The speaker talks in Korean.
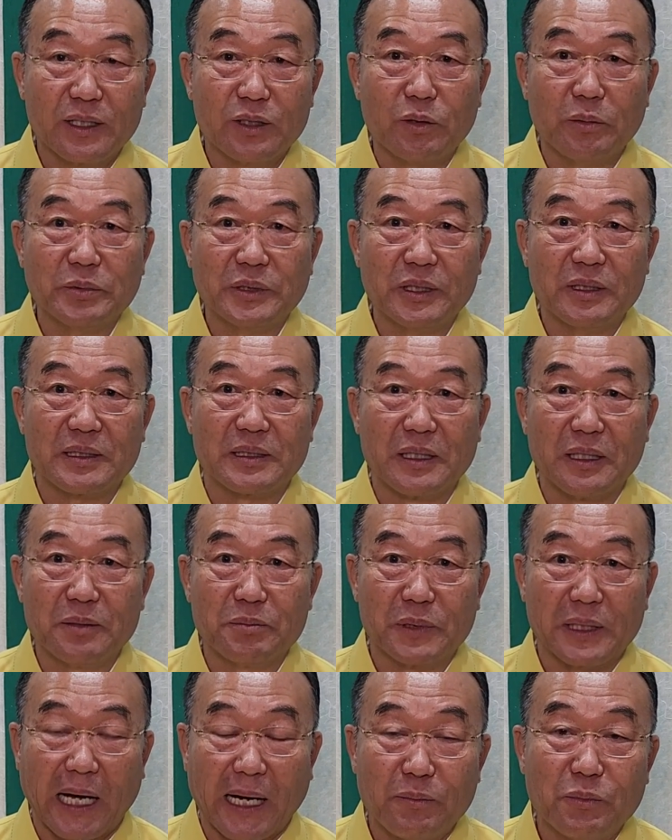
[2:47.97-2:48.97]
뒤꿈치를
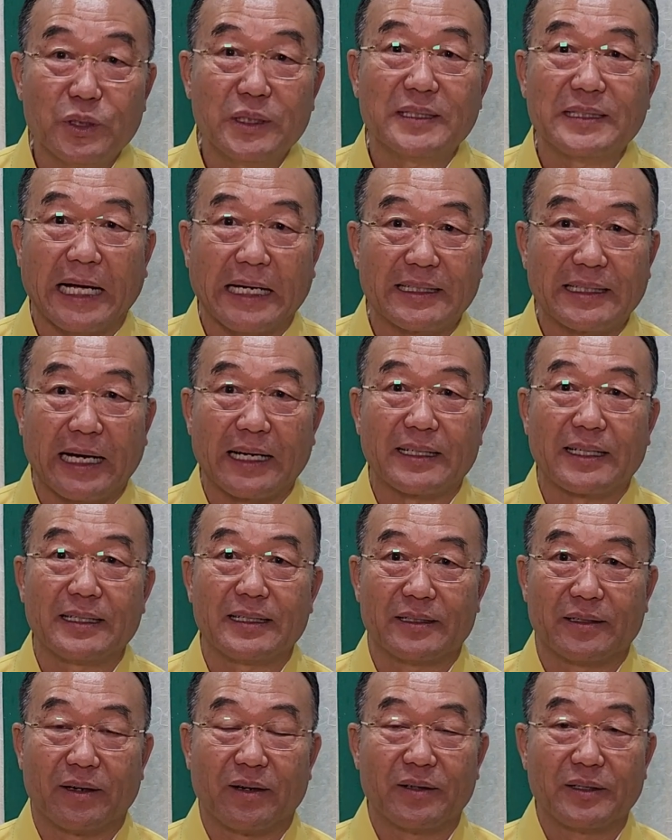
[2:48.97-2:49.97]
들면 항문이 잘
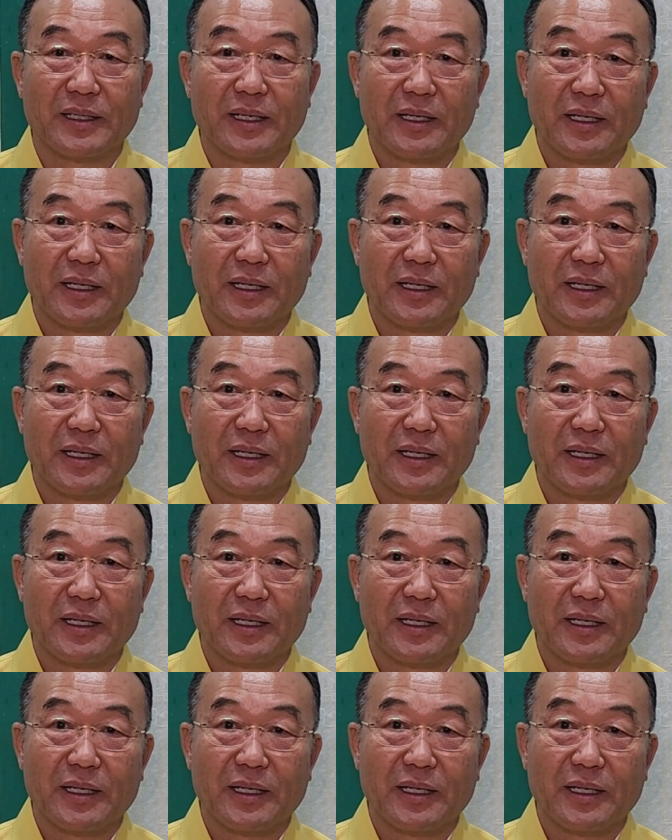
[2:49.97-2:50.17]
닫게요.